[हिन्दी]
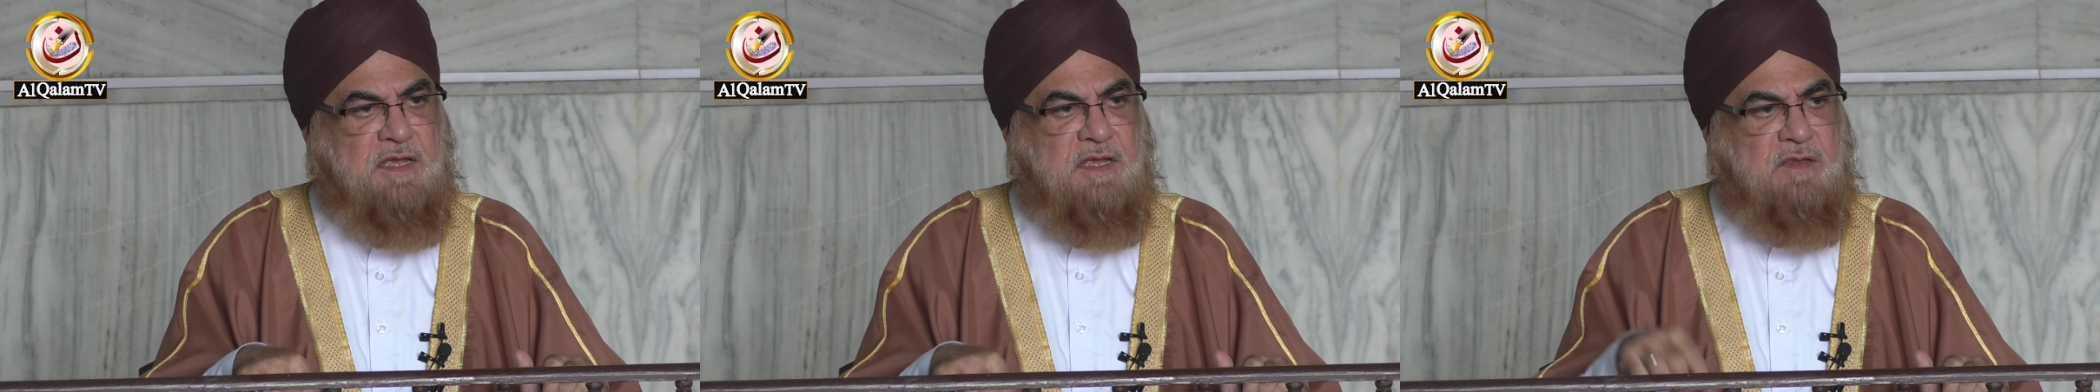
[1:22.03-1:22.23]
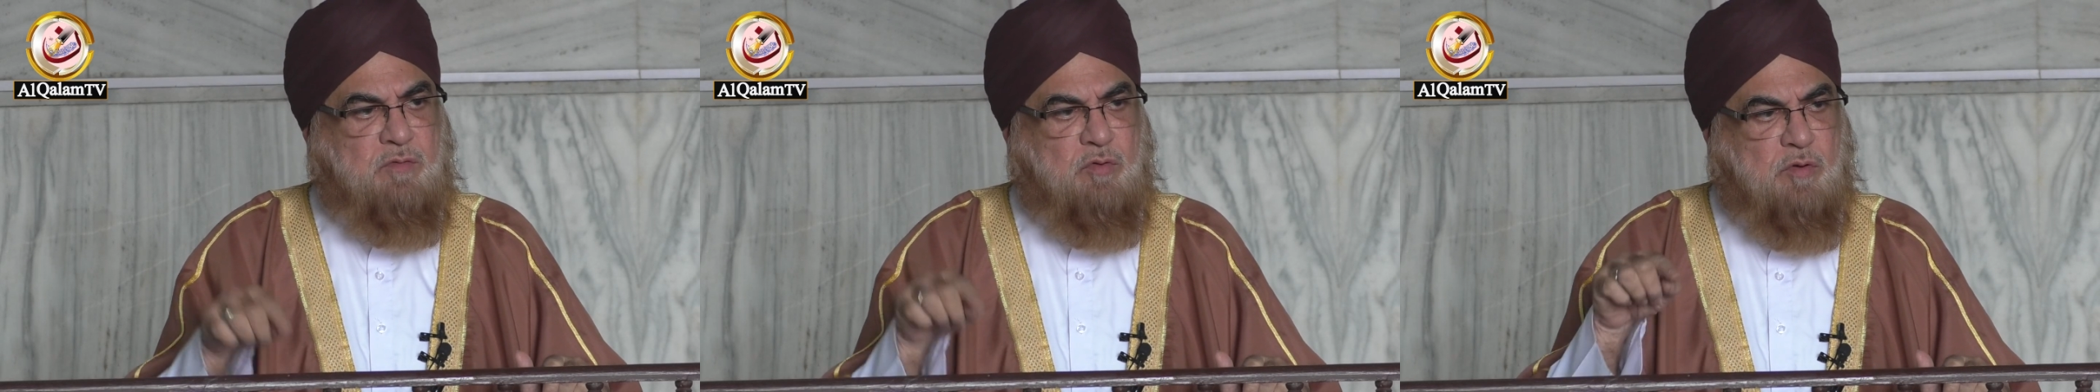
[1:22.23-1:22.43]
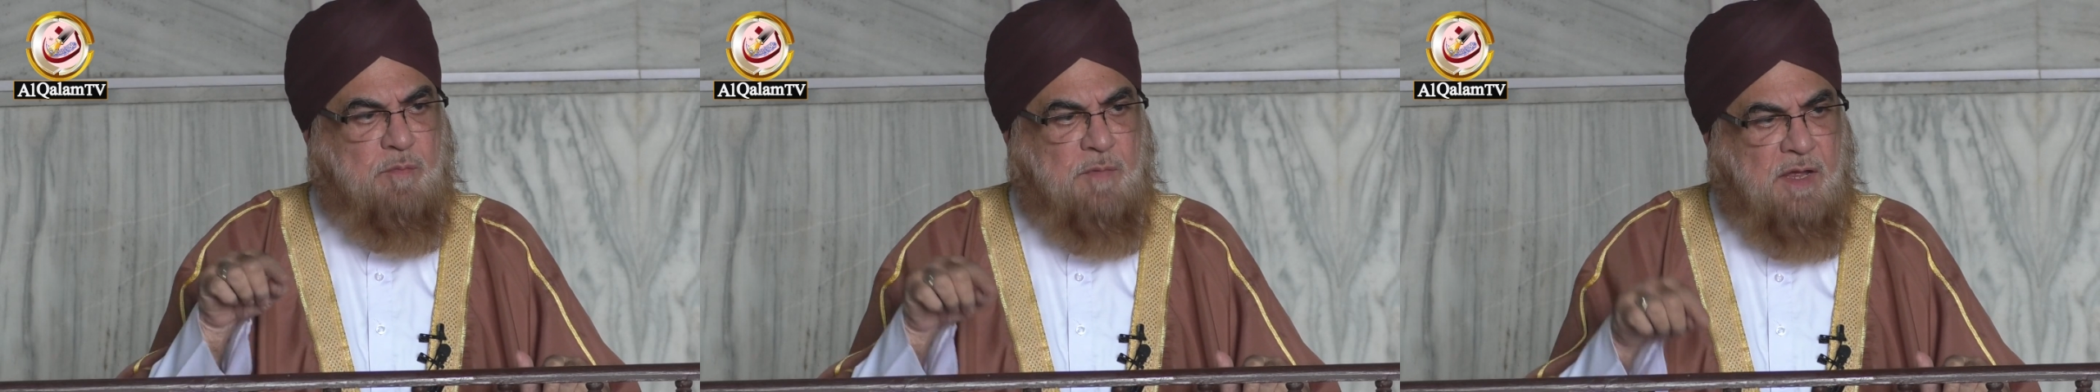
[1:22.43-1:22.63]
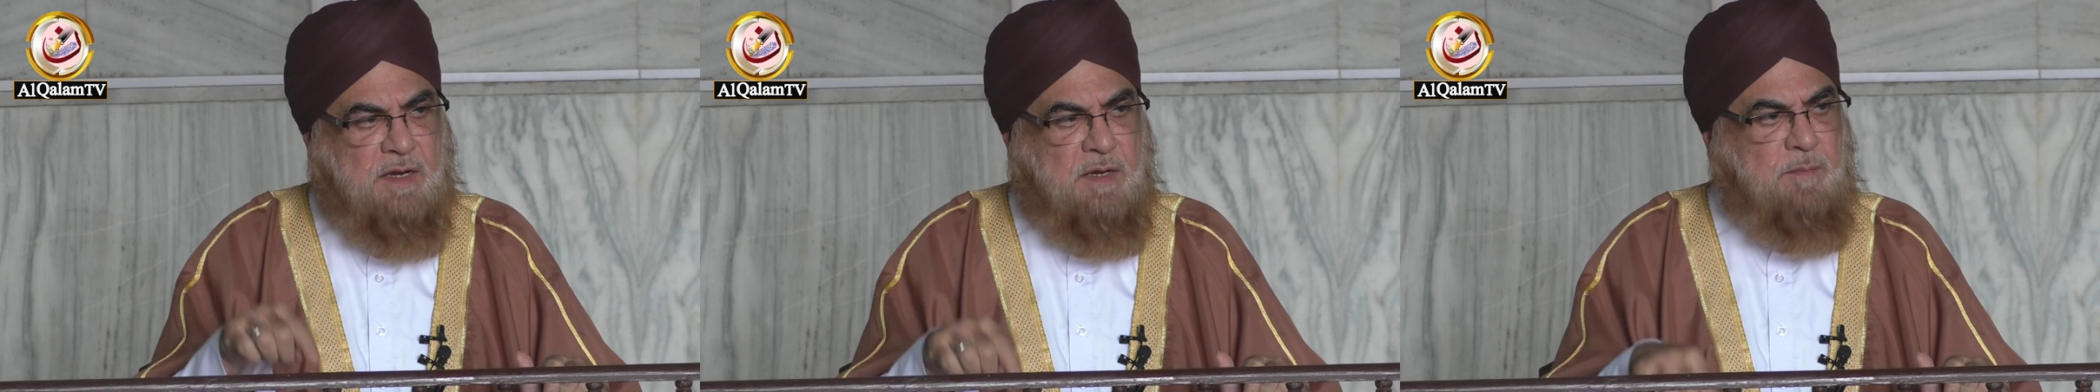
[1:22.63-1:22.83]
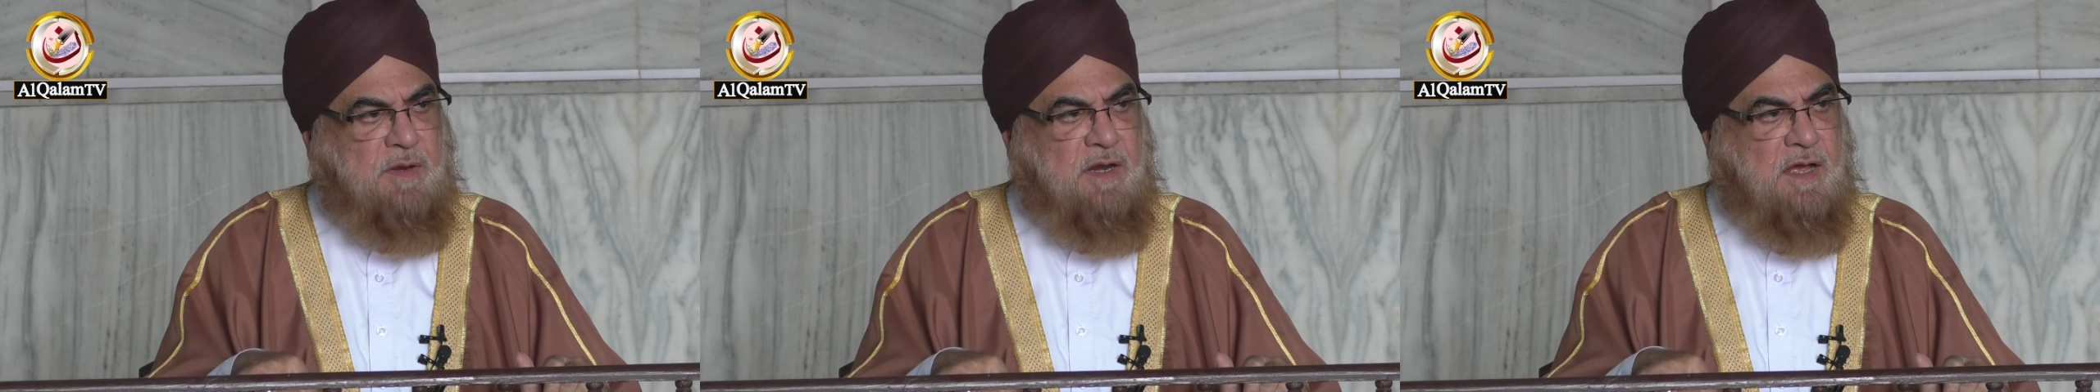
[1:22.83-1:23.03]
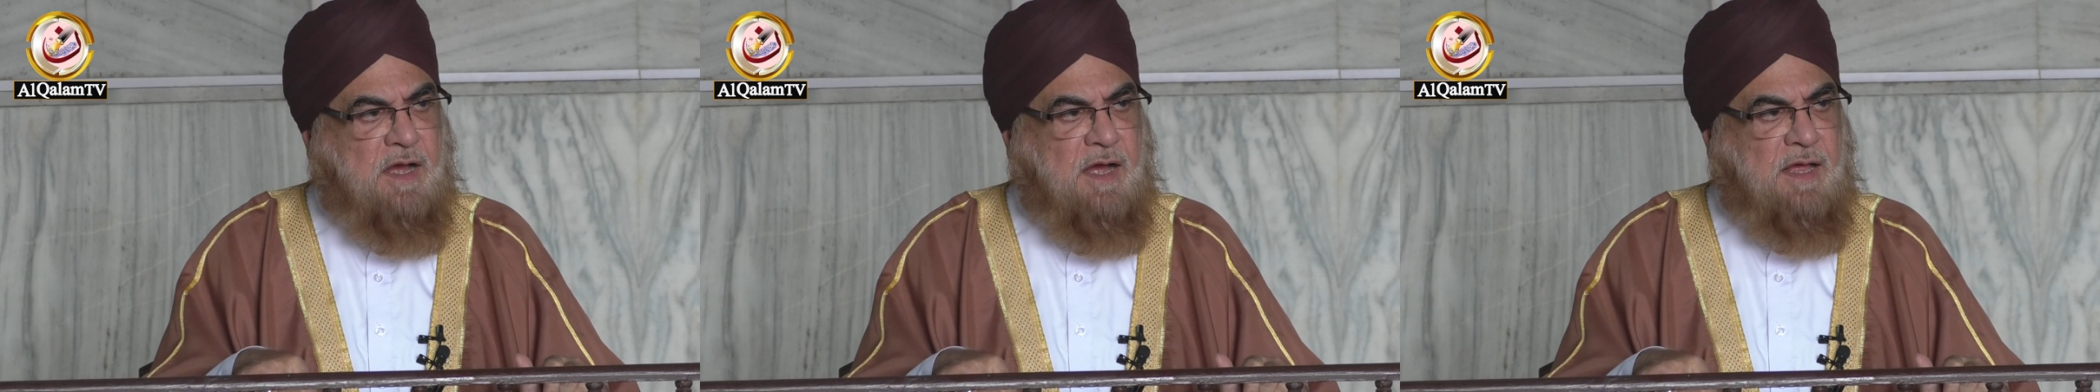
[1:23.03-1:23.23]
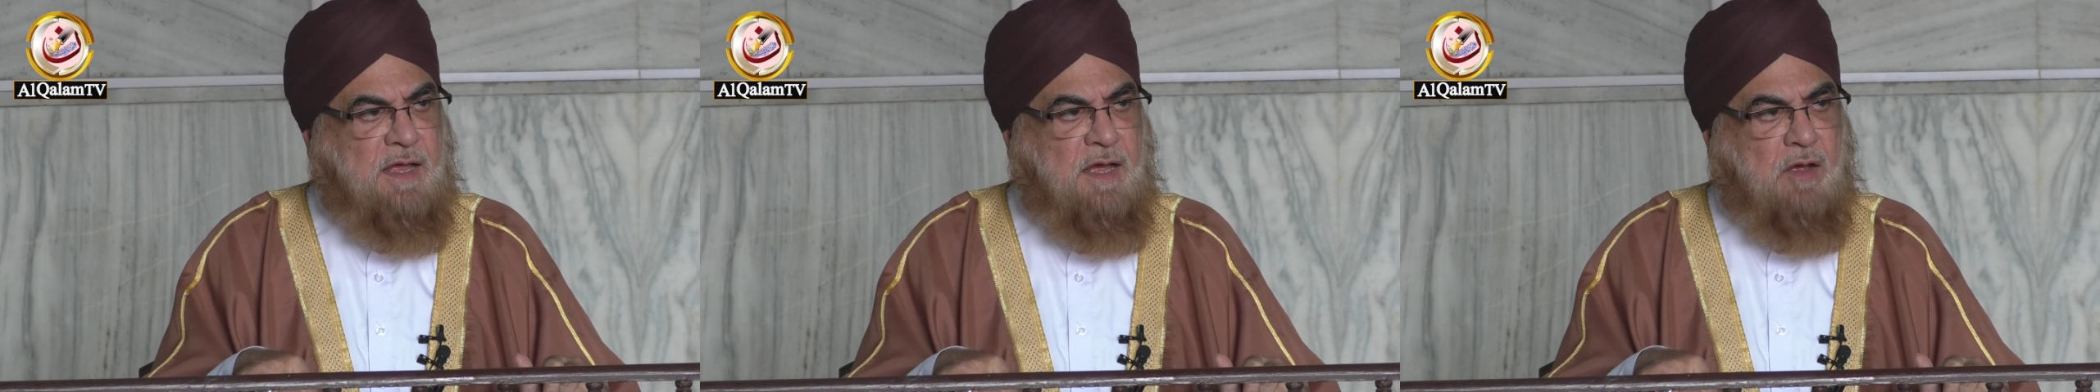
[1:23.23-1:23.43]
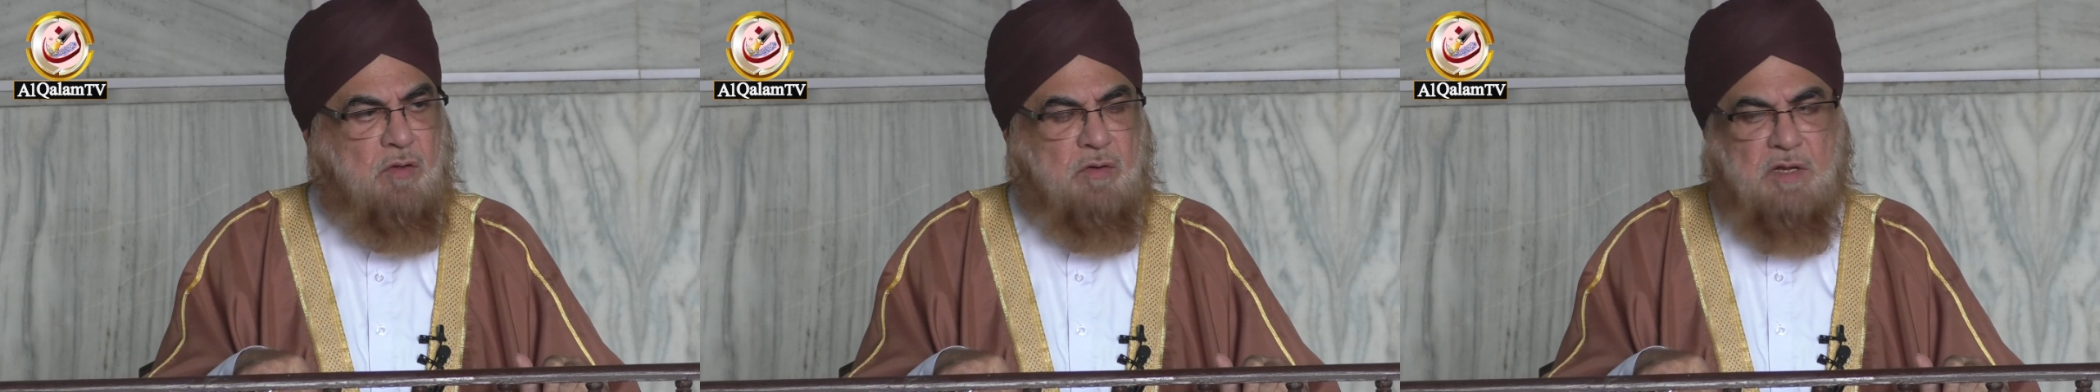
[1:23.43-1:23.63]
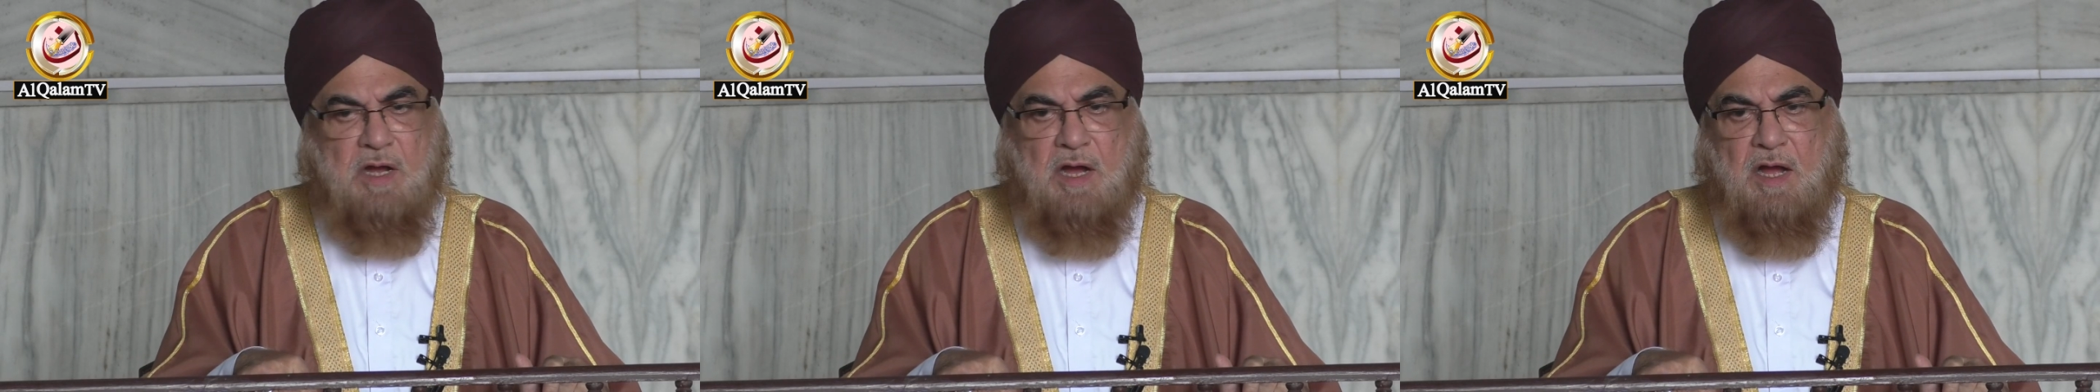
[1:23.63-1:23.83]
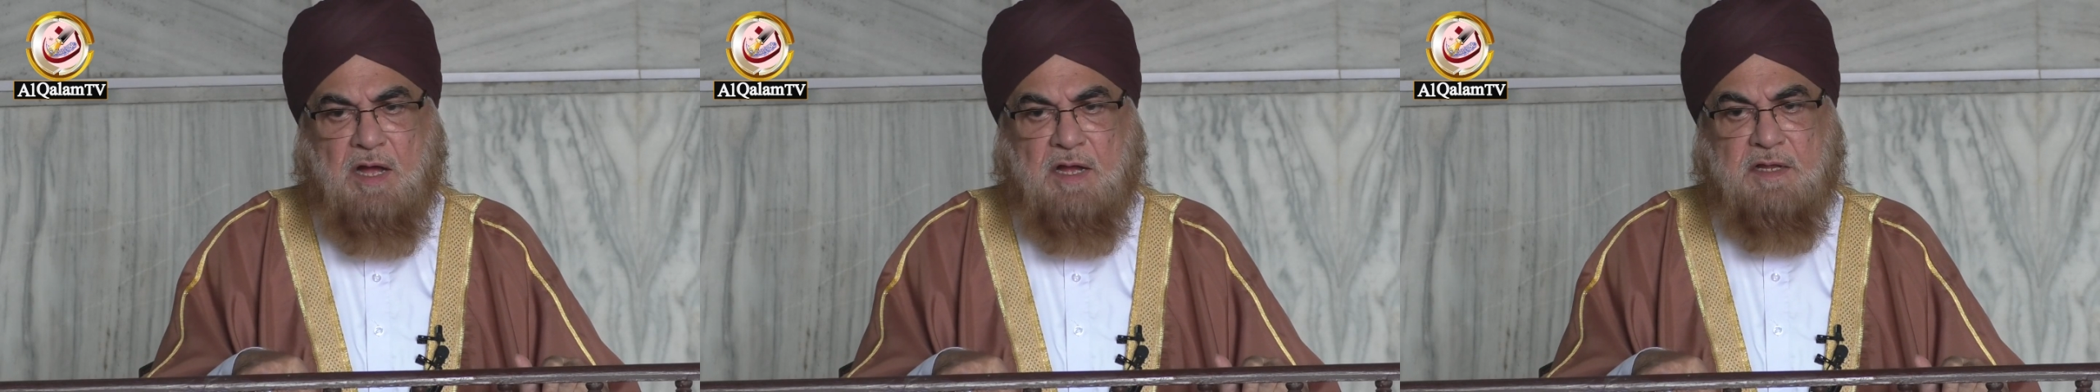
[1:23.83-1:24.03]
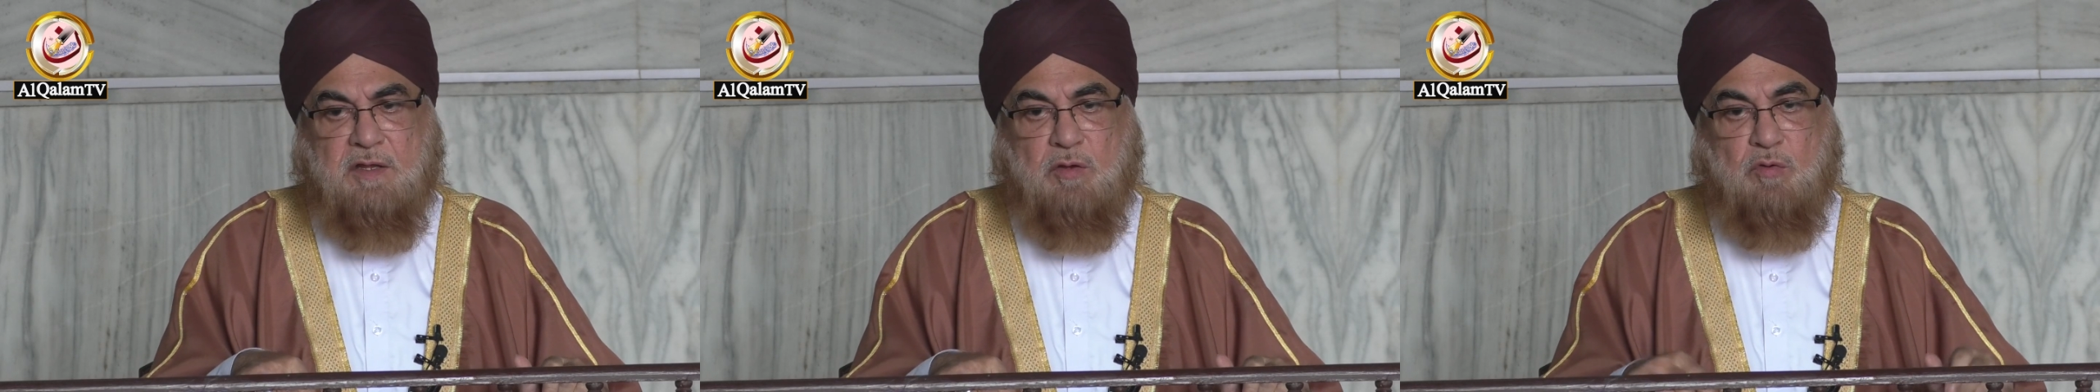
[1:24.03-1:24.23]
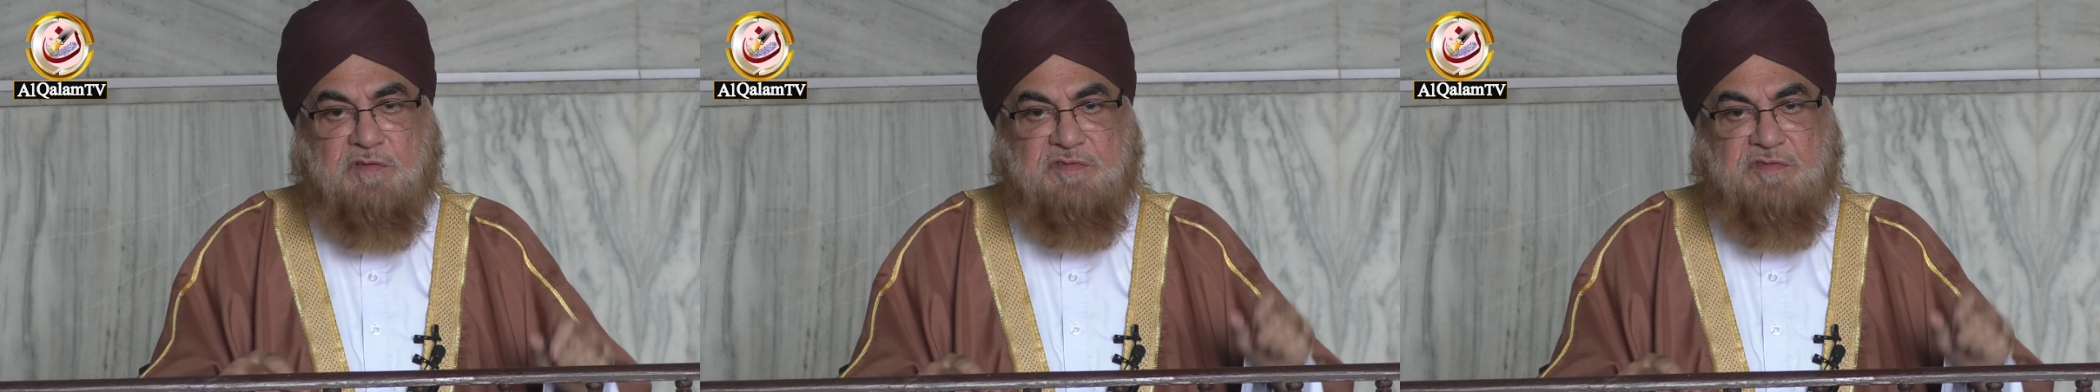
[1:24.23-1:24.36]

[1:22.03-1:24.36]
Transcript: की जुर्माने भी लगाया और कहा कि